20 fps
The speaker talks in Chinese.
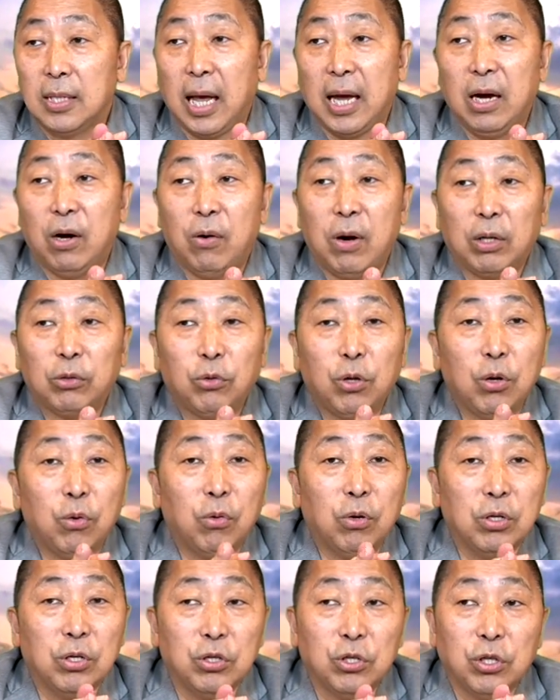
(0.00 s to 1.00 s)
太阳花对，
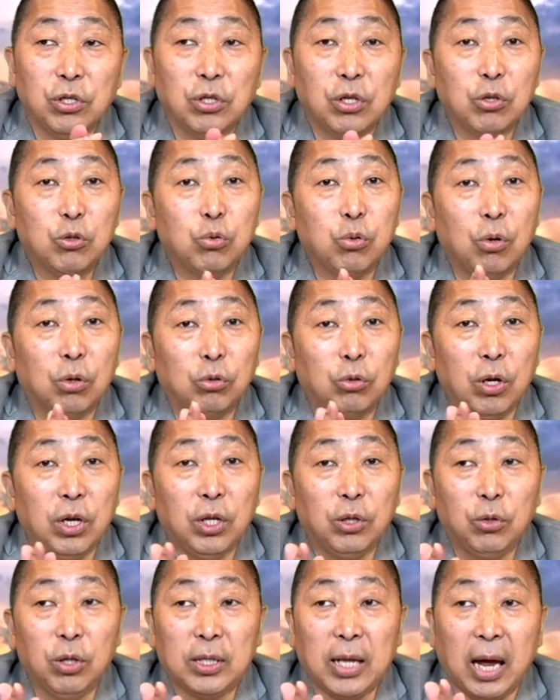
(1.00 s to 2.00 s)
或者是是错？
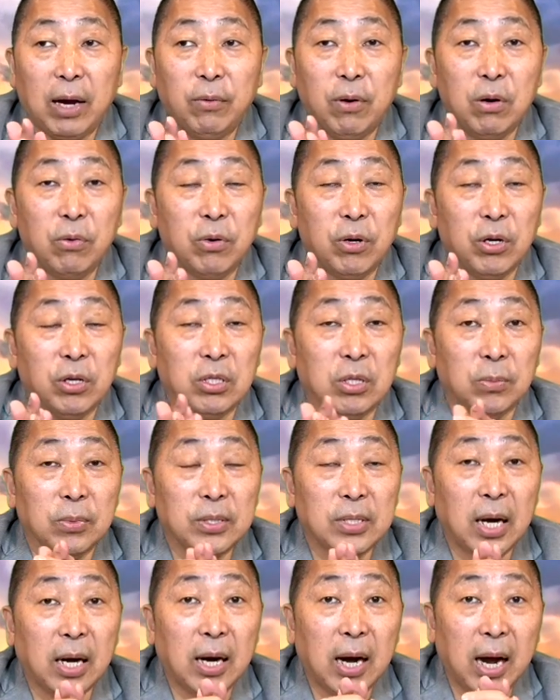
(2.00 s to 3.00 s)
对对，台湾会有什
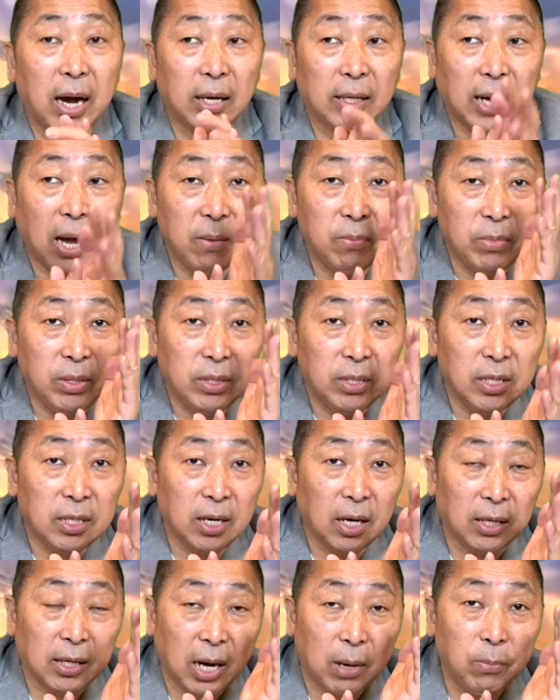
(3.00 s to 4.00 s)
么伤害？看民进
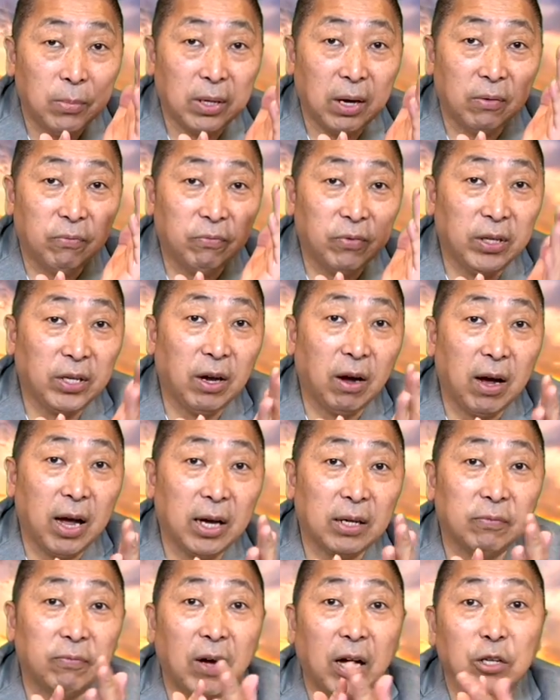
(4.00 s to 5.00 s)
党敢不敢废掉
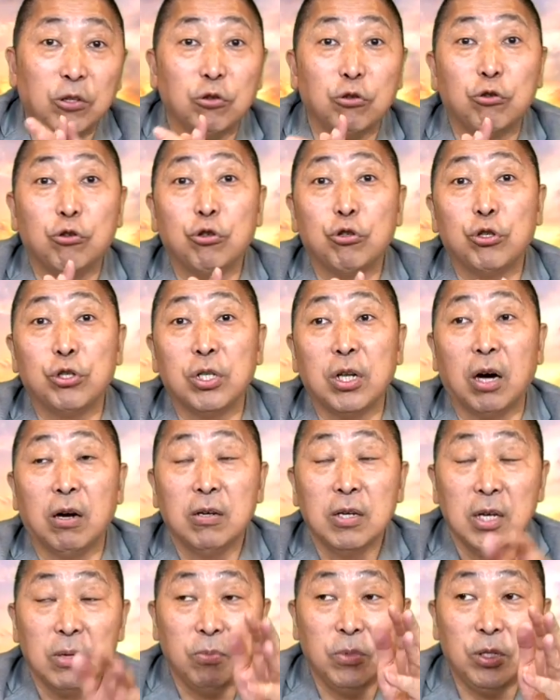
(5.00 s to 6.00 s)
ECFA 就就知道。
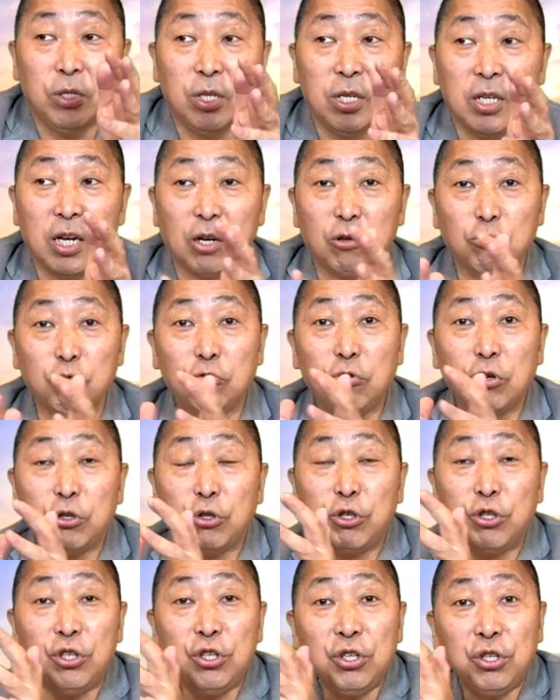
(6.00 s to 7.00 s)
民进党如果
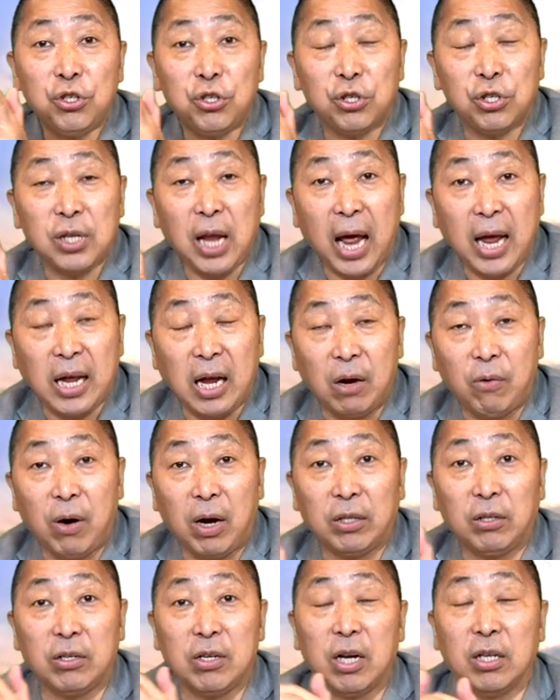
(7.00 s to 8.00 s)
支持太阳
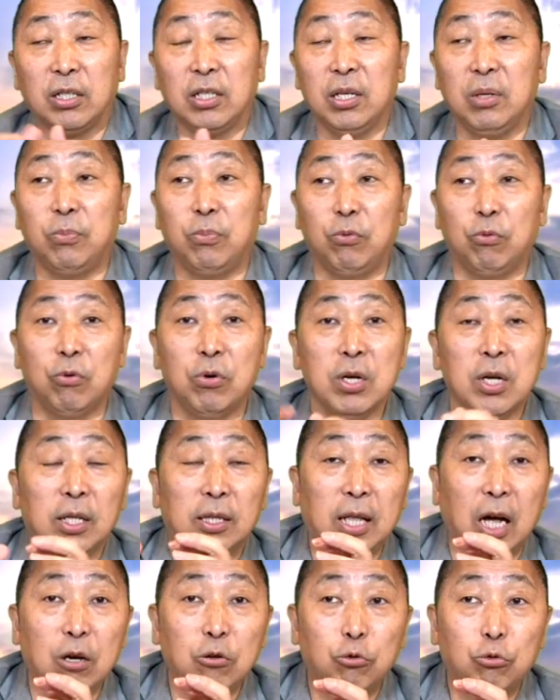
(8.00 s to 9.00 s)
花到这样地步，
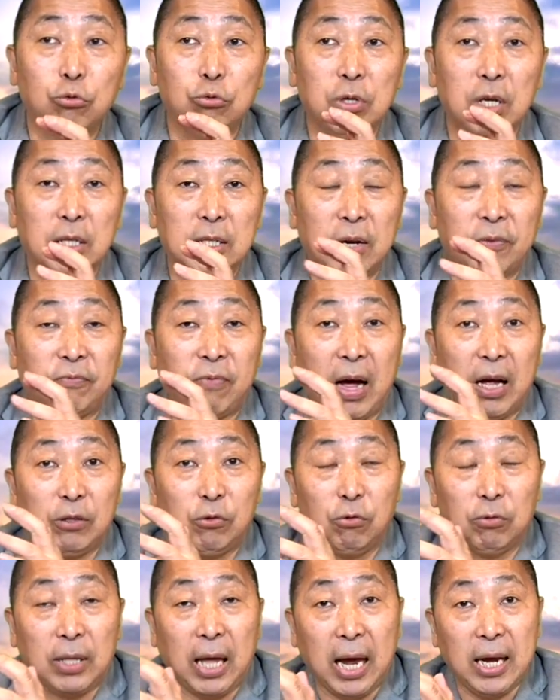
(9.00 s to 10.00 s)
当初呢，在发
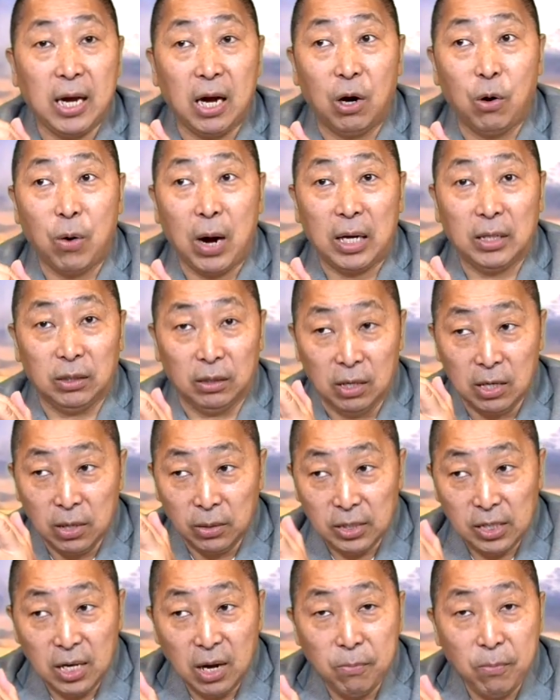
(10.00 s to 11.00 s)
动太阳花的，
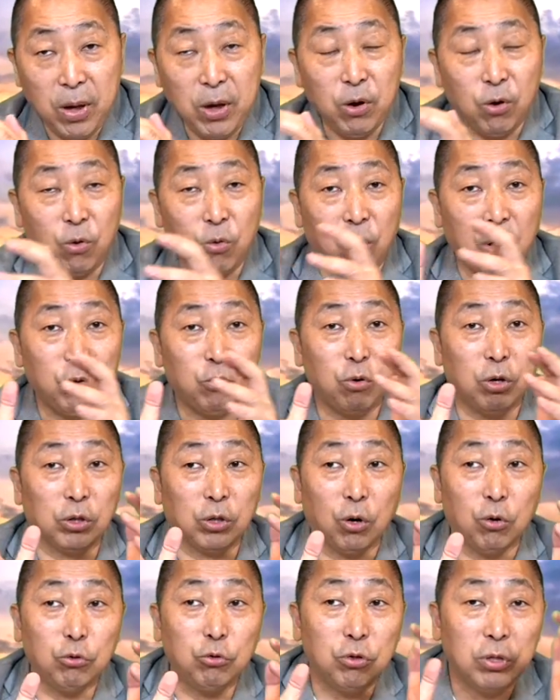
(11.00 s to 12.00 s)
今天没有回过
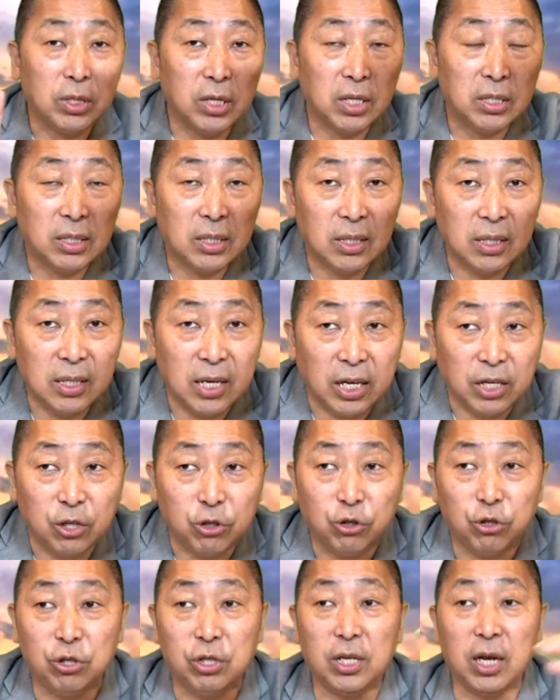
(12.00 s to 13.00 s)
头去，这四年
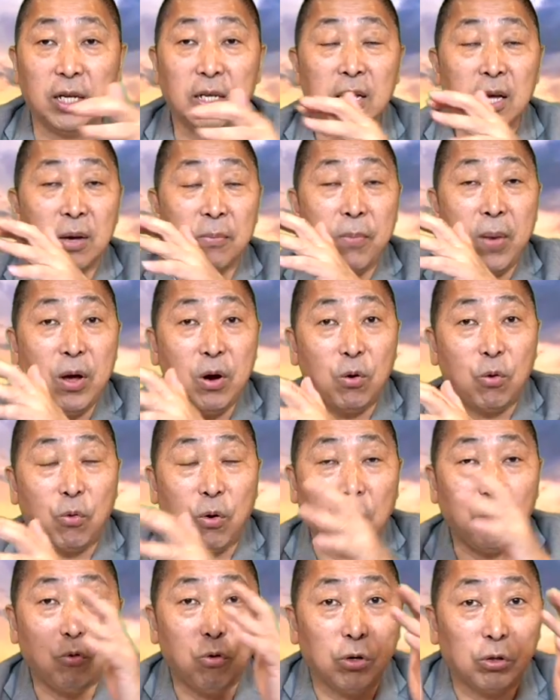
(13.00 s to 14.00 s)
的时间没有
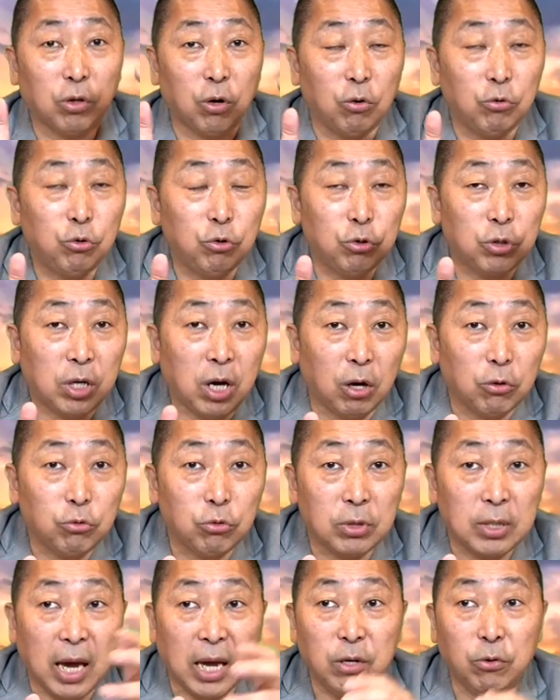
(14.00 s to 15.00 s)
回过头去，去告
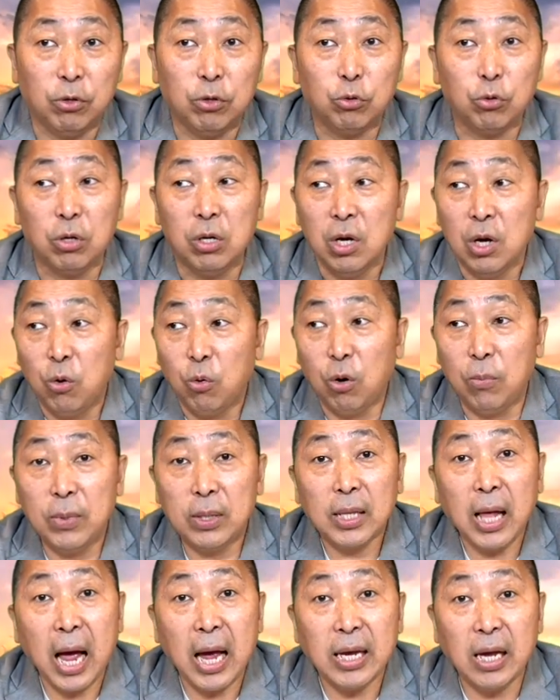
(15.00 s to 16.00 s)
诉蔡英文说，我
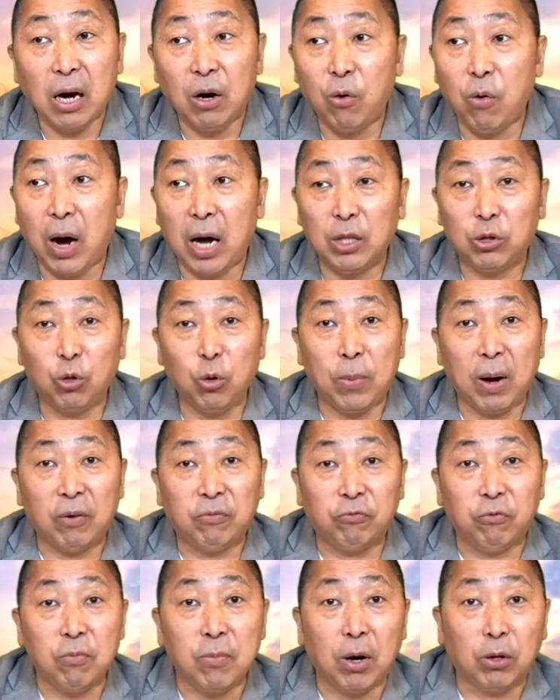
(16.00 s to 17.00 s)
们太阳花都把
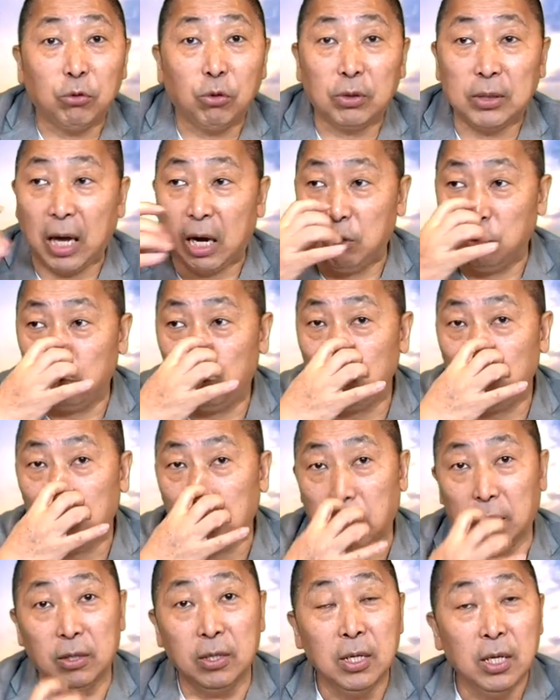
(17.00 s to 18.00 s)
福茂都挡住
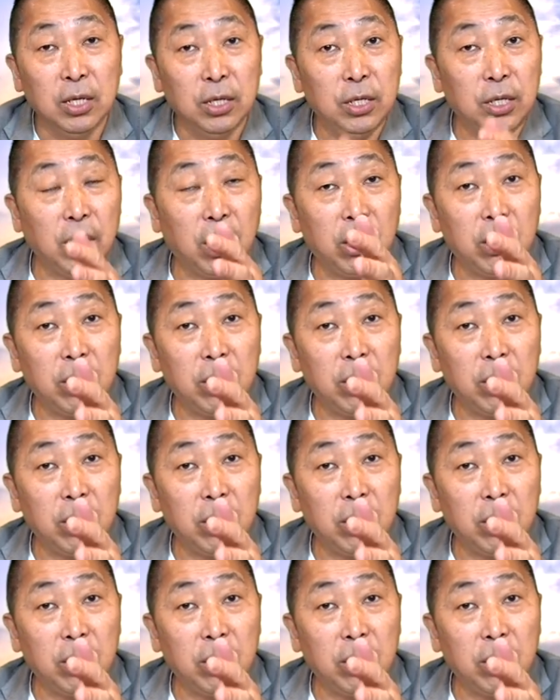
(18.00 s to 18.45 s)
了。你